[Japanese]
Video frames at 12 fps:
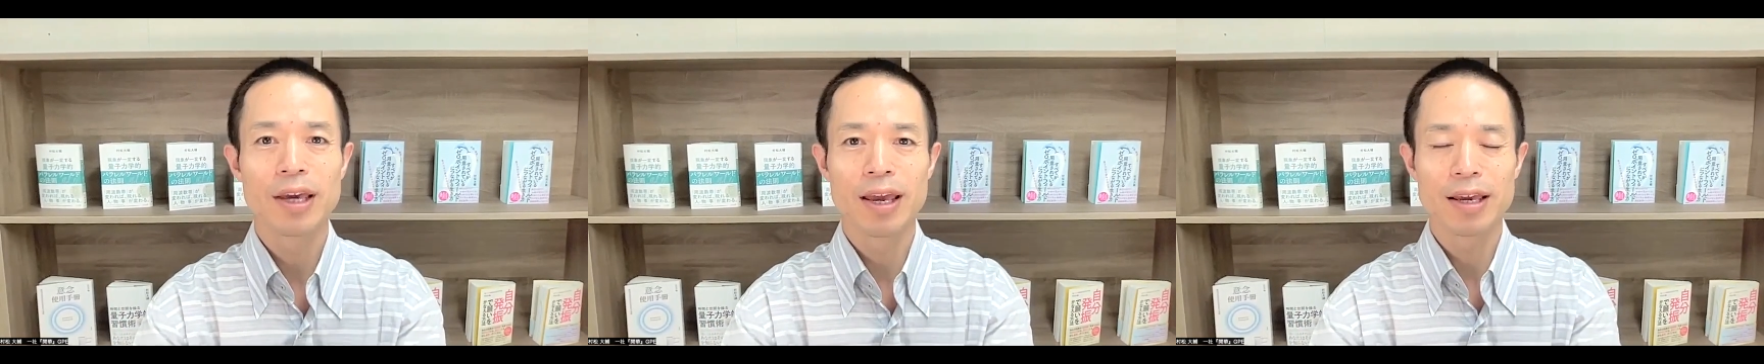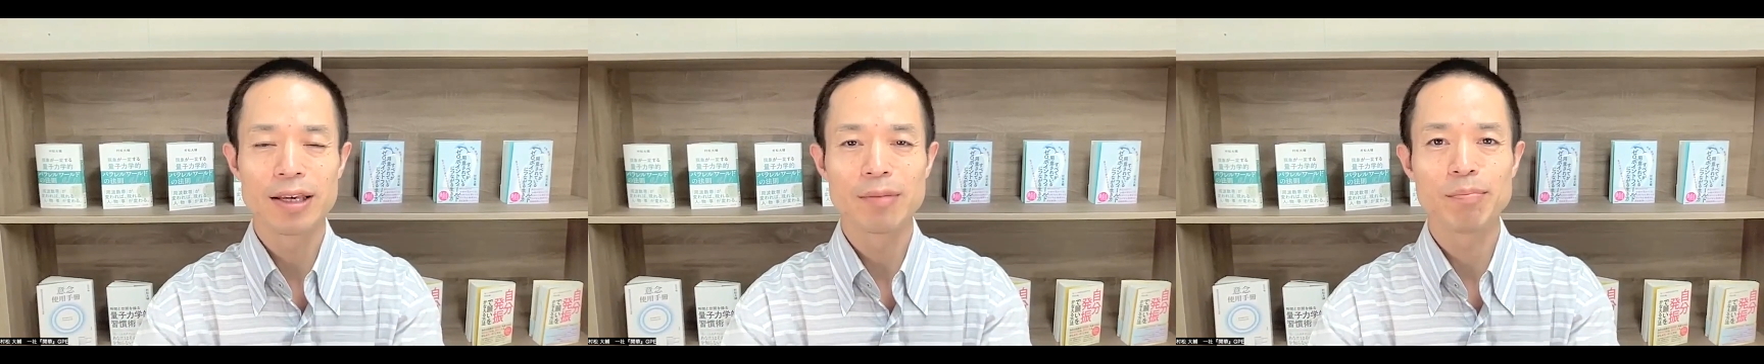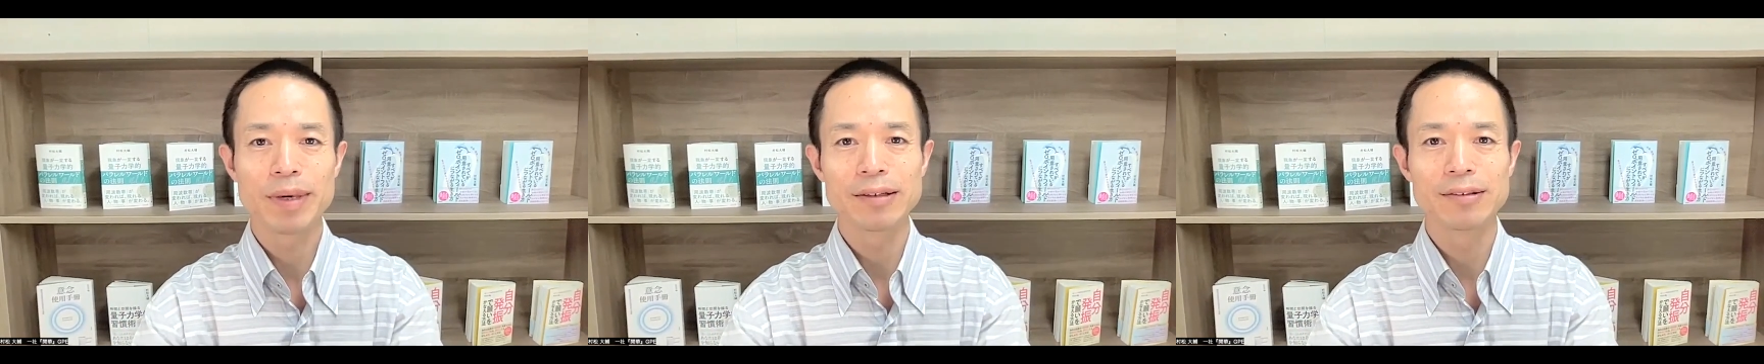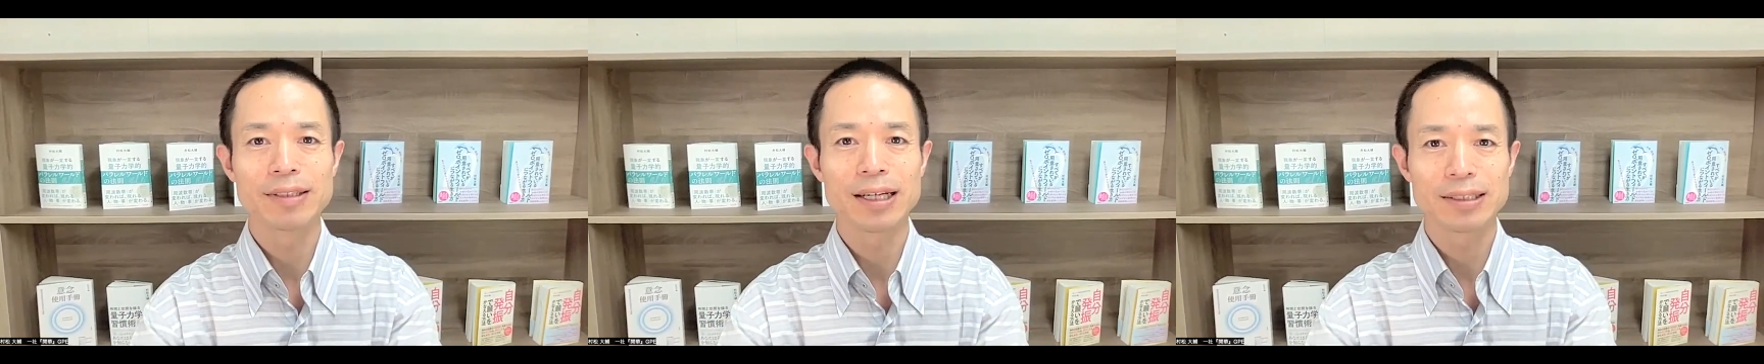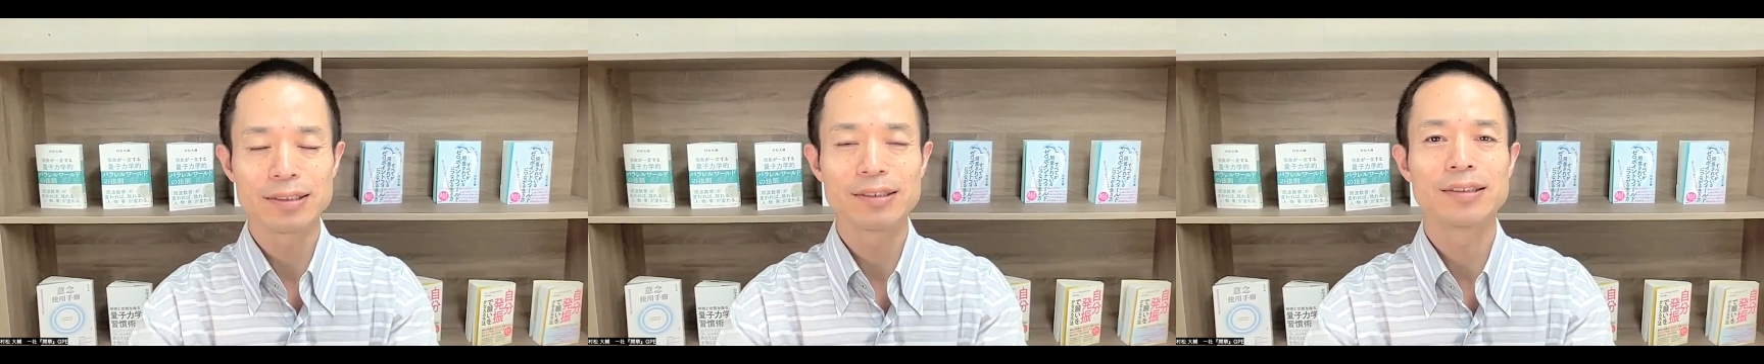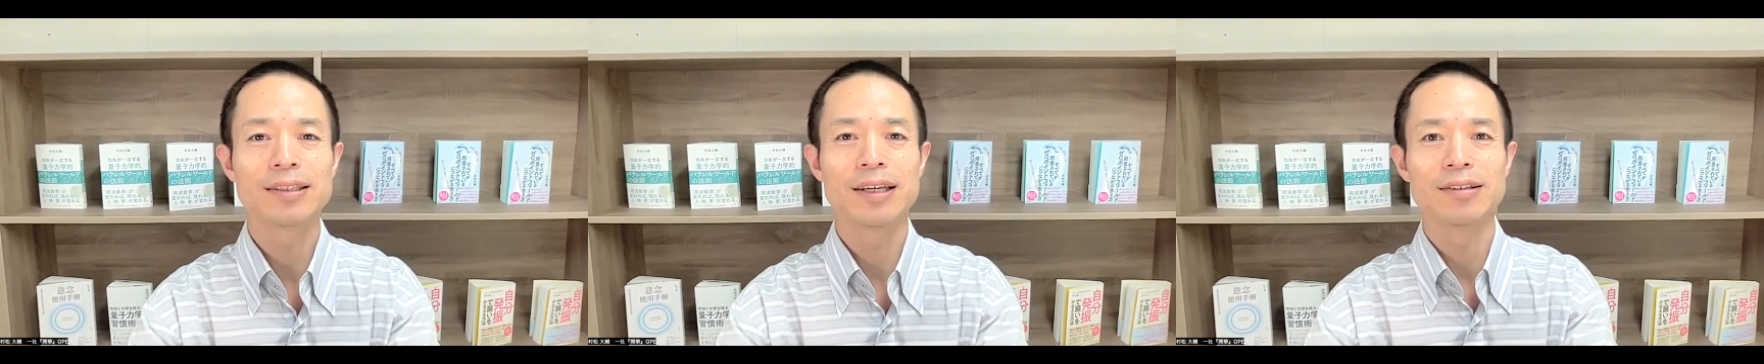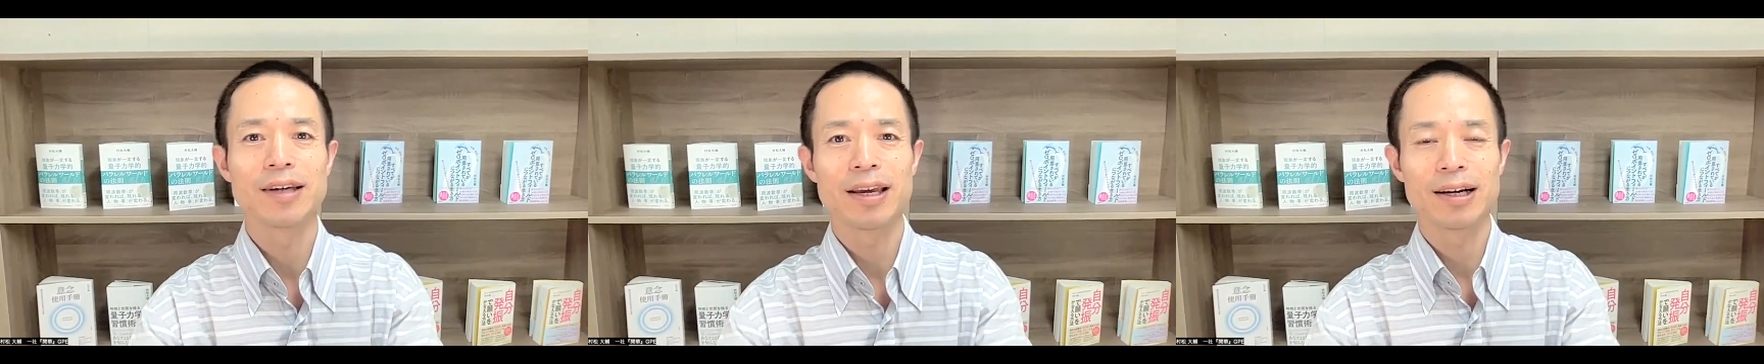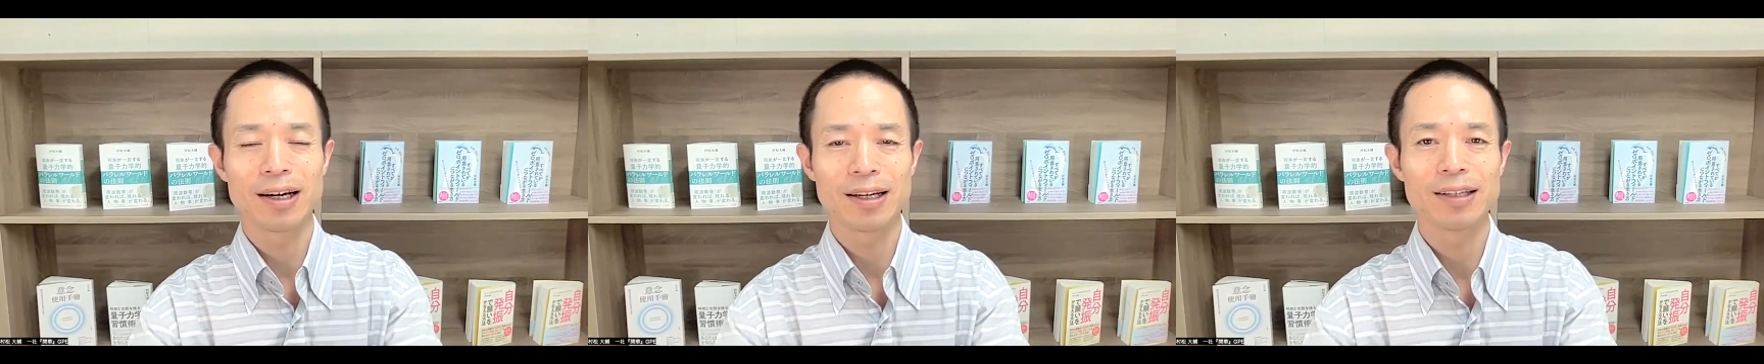えー、インビクタスっていう
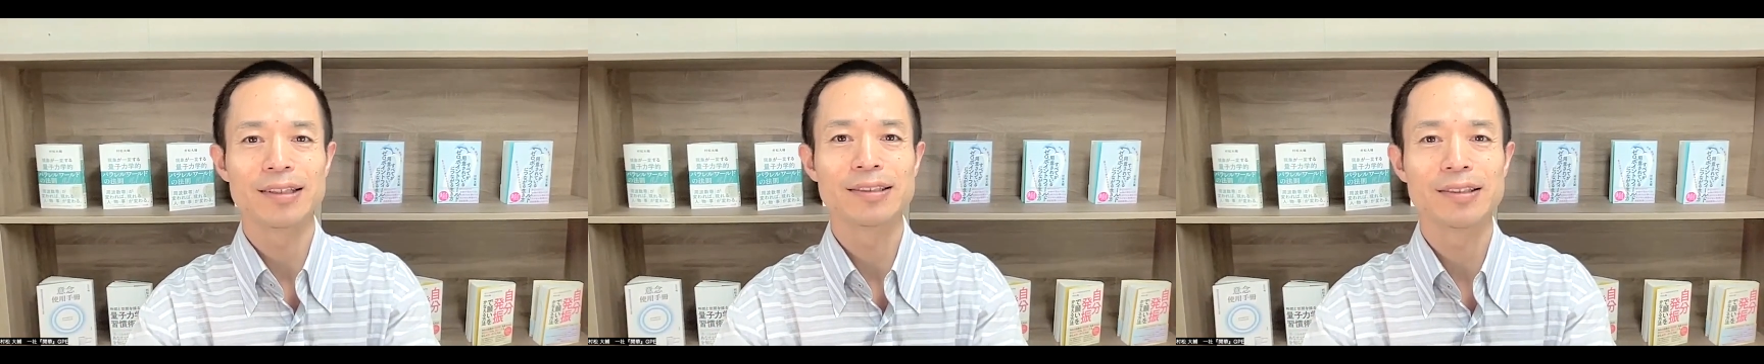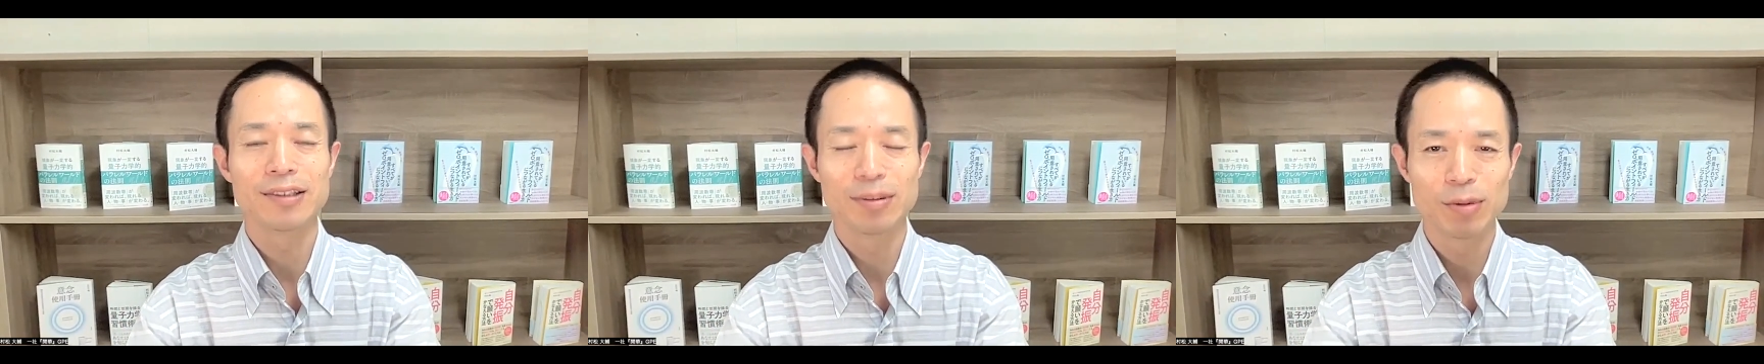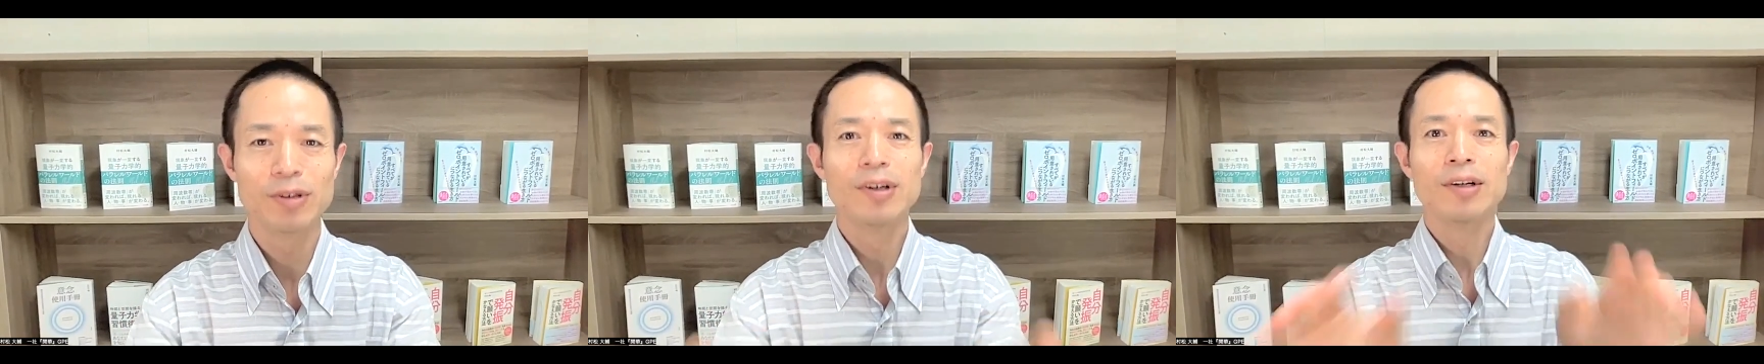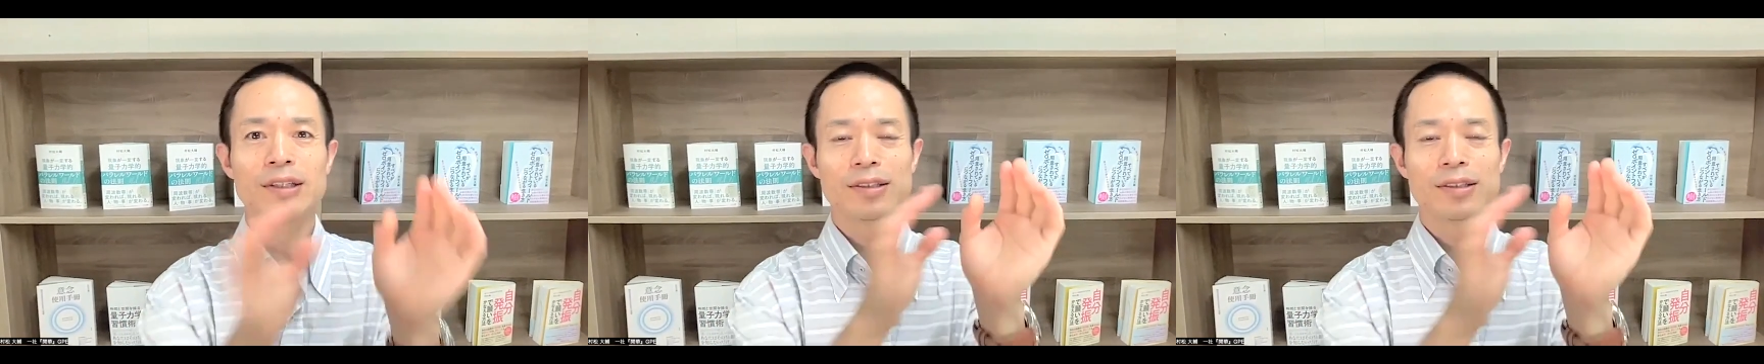映画なんですけども、